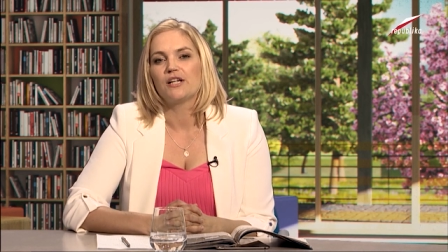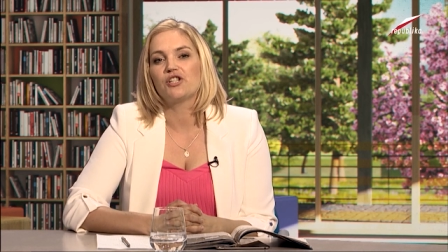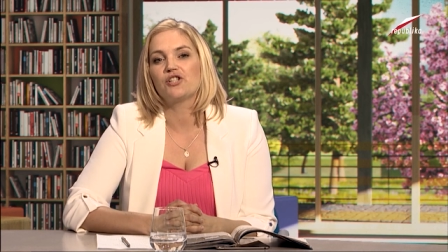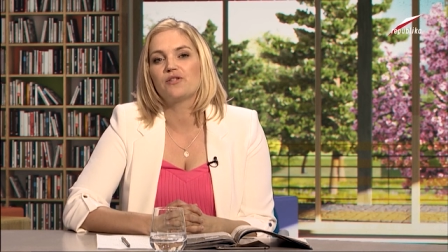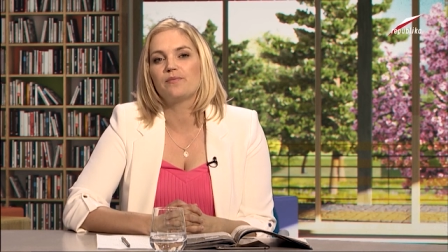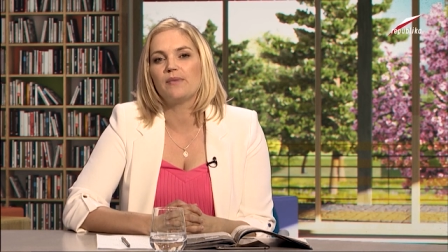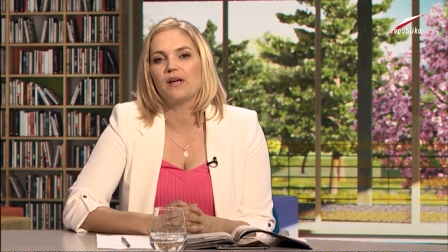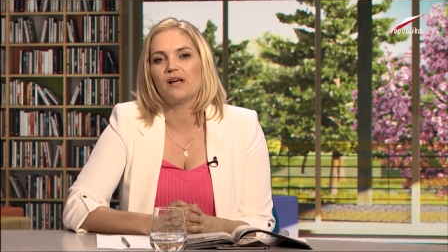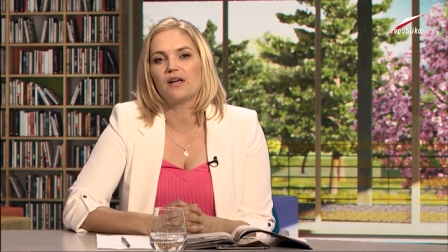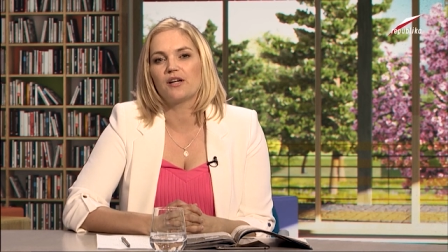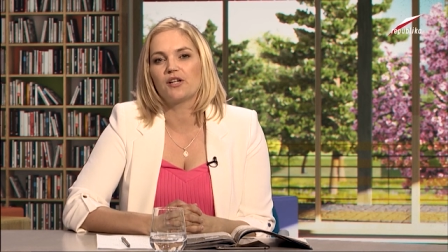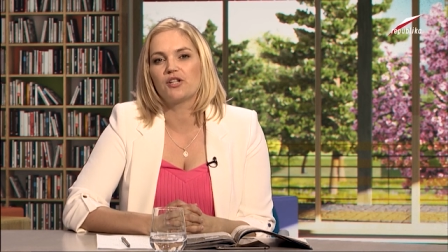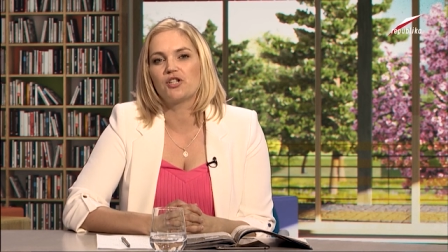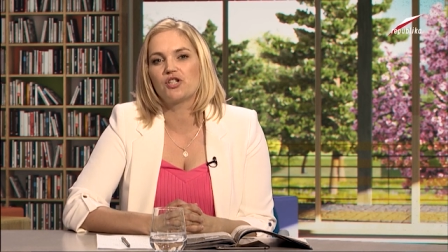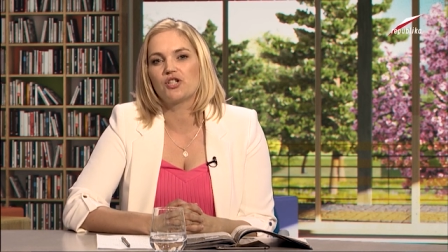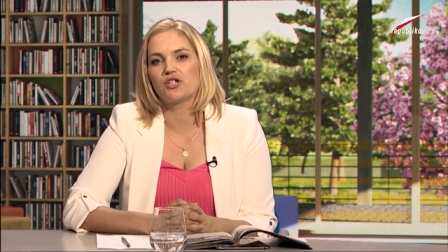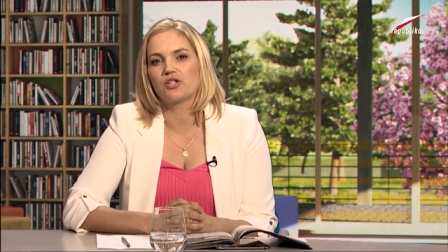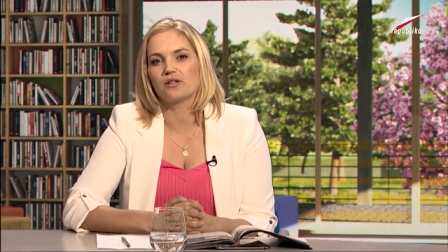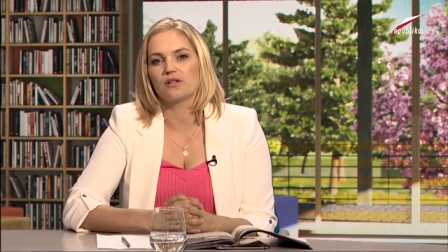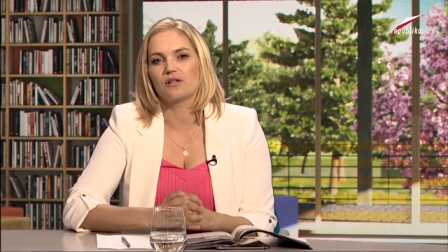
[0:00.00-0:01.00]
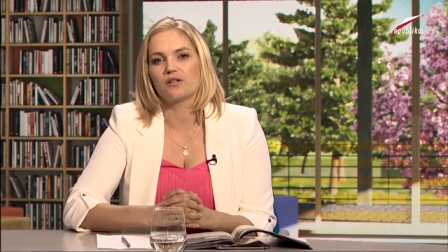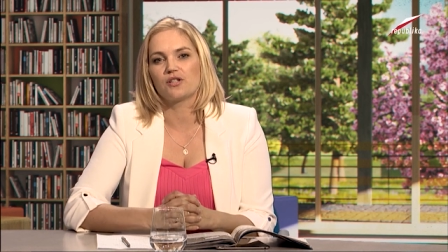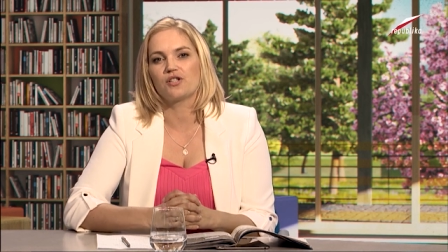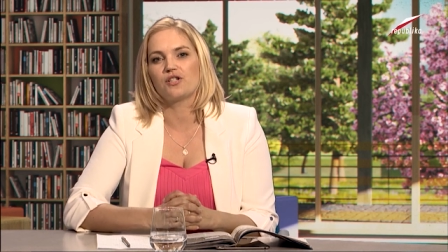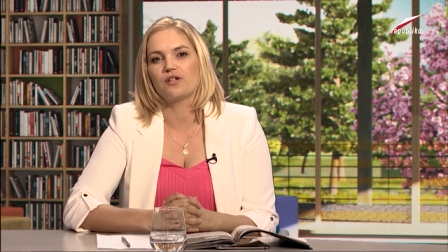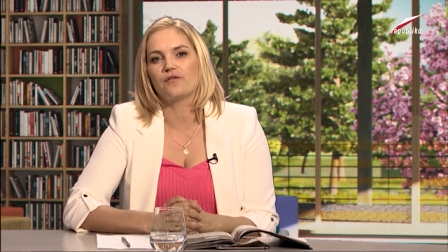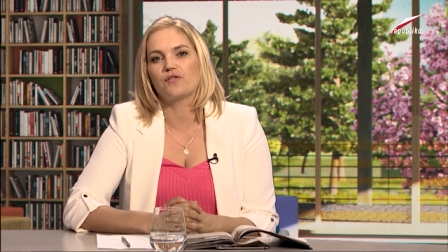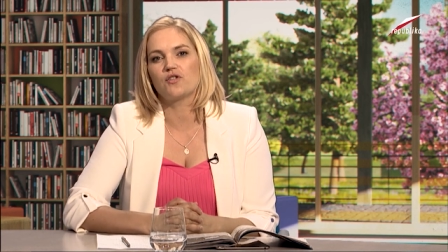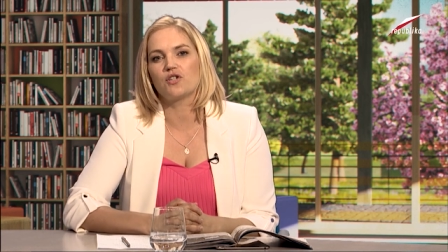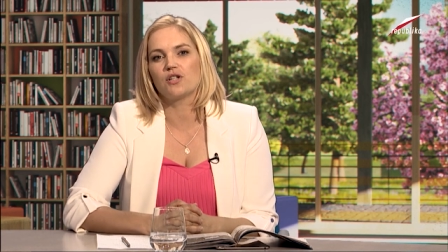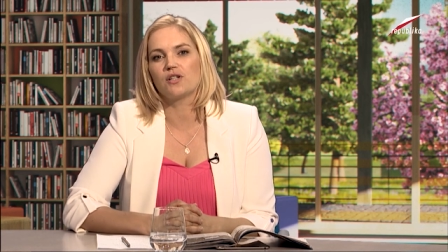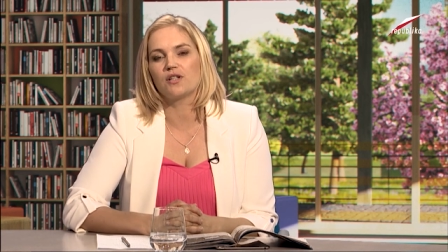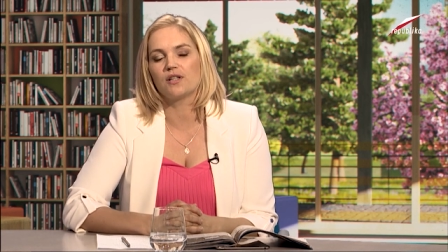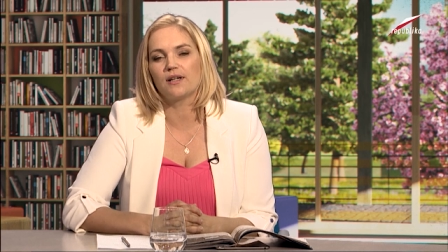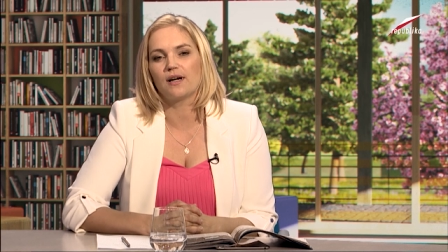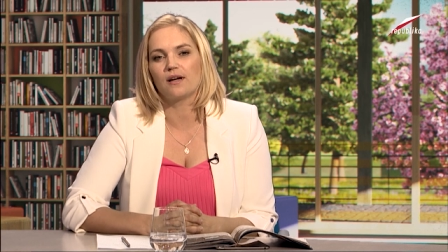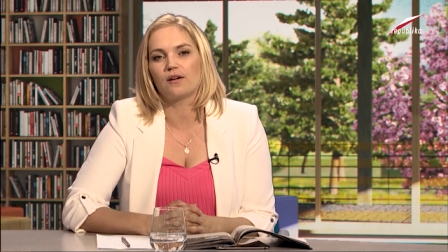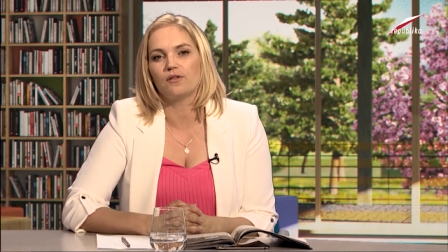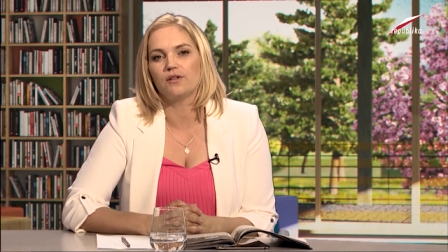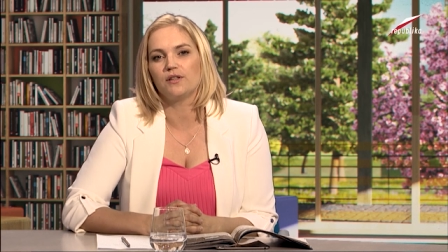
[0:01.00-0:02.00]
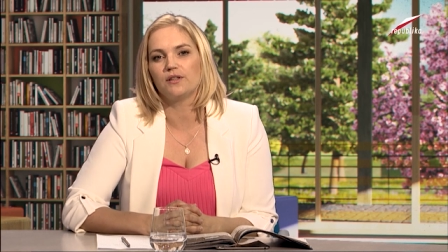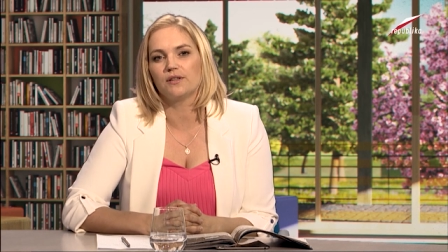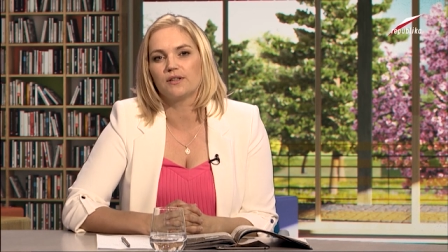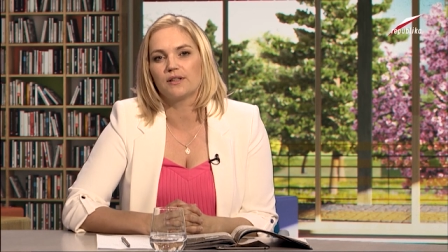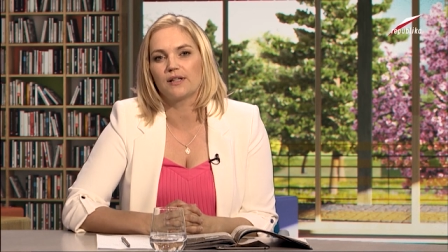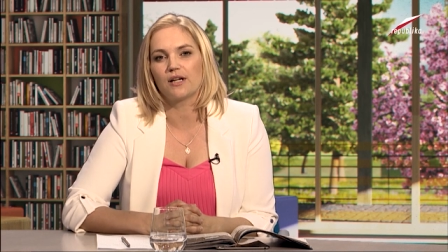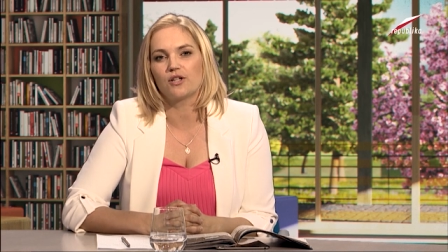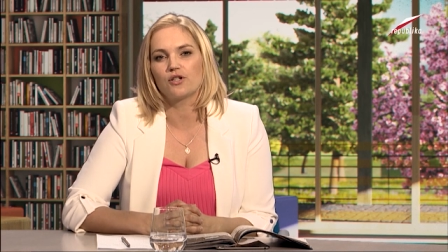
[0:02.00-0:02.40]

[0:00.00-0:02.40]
śmierć e, dziewczyny Karoliny